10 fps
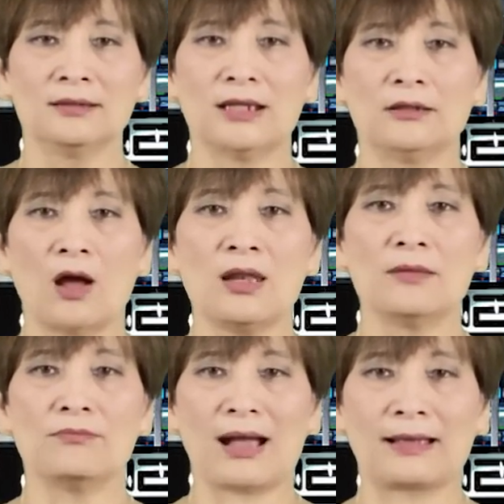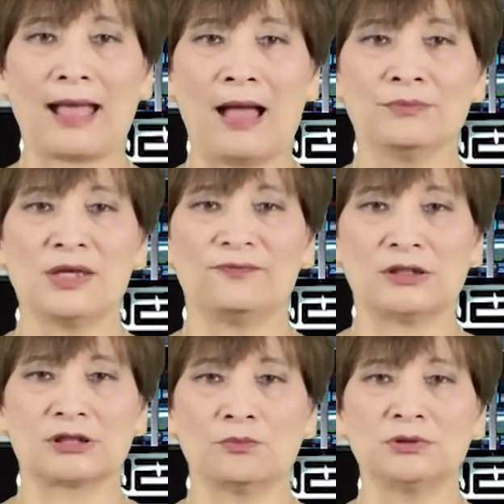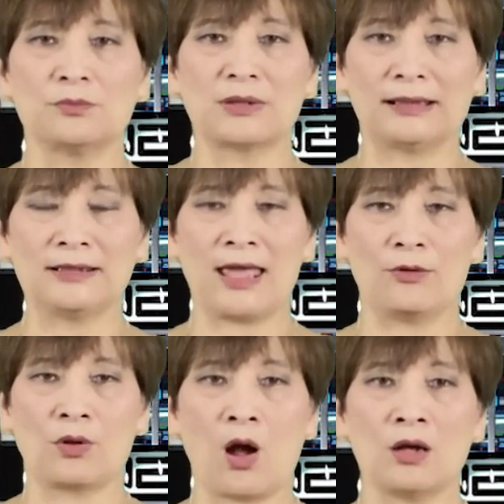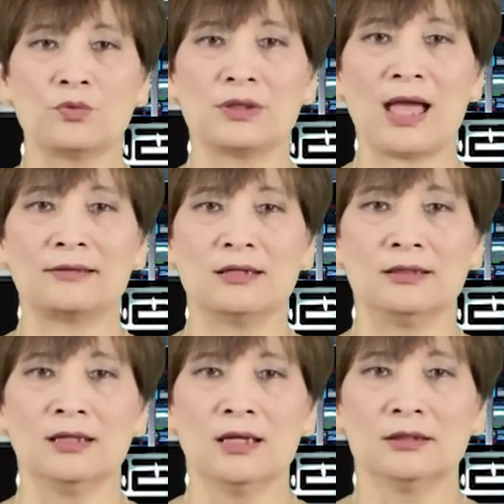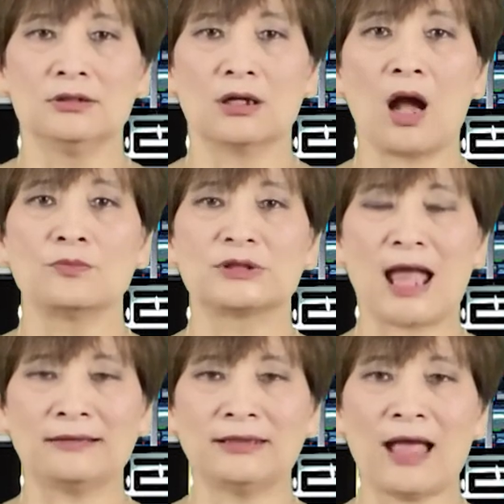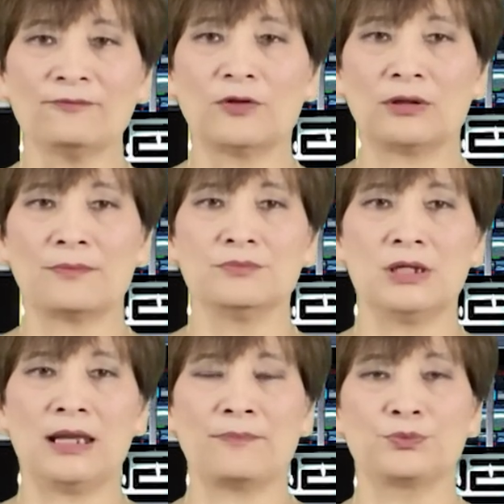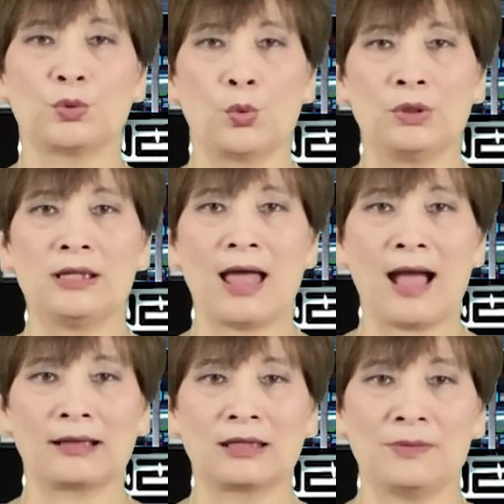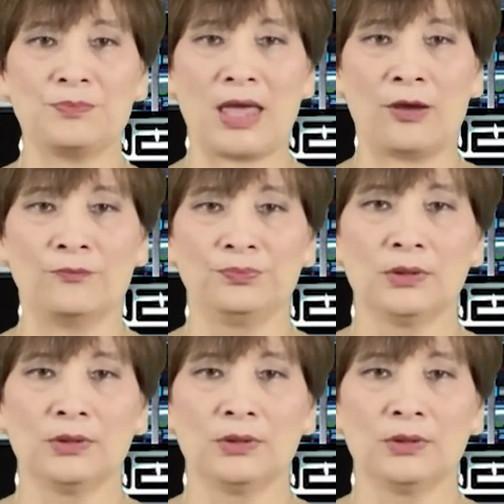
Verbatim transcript: để nói lên mặc cảm khi phải sống trong cảnh nghèo khó của gia đình được ông sáng tác vào năm 15 tuổi là Kiếp nghèo.